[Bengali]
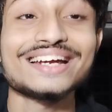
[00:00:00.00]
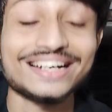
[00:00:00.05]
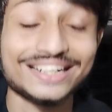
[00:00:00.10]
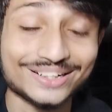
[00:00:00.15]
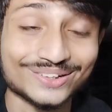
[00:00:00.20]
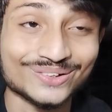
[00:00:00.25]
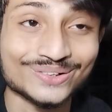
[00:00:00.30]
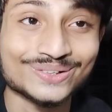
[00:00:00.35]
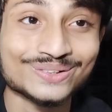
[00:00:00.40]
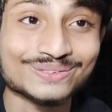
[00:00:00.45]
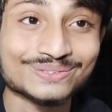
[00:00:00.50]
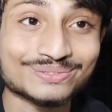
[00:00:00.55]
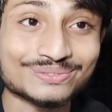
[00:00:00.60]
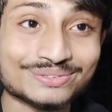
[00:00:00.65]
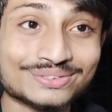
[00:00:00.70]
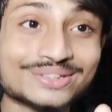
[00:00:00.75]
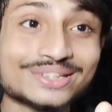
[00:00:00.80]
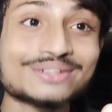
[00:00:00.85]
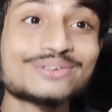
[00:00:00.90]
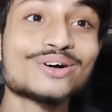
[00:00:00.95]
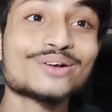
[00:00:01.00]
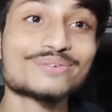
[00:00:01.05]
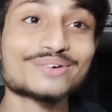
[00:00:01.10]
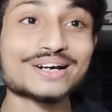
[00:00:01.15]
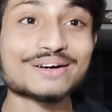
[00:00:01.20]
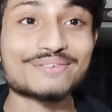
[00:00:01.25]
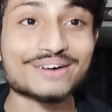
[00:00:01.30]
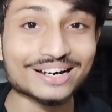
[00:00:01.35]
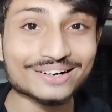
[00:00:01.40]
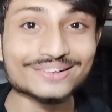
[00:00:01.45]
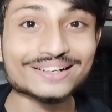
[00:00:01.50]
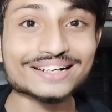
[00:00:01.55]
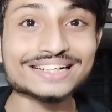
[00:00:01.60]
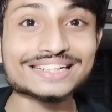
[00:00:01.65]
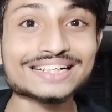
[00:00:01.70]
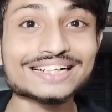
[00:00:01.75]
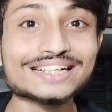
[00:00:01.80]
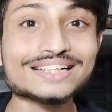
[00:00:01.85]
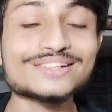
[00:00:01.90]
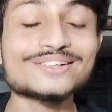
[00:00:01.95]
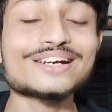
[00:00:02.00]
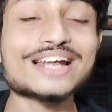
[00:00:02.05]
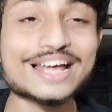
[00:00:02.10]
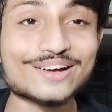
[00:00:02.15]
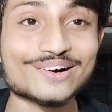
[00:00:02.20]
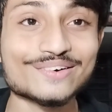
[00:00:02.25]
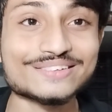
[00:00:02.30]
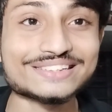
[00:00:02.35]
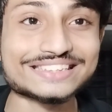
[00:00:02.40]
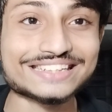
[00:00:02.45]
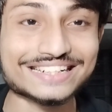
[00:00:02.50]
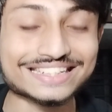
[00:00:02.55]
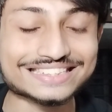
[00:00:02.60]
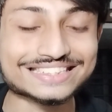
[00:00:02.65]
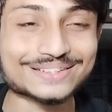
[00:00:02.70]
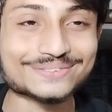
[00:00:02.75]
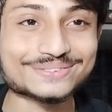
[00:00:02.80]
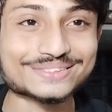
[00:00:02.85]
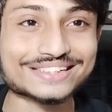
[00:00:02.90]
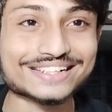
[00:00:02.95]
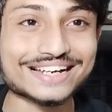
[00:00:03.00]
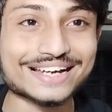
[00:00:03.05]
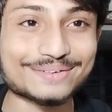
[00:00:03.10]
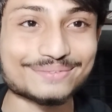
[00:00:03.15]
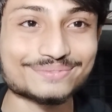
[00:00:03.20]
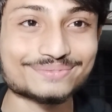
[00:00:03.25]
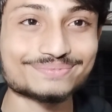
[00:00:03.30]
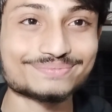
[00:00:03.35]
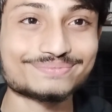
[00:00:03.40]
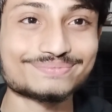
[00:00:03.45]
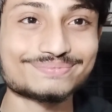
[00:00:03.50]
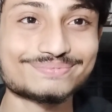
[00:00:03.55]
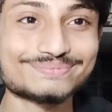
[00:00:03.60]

এটা হলো যদি গল্পটা ভালো লেগে থাকে তো লাইক কমেন্ট শেয়ার অ্যান্ড সাবস্ক্রাইব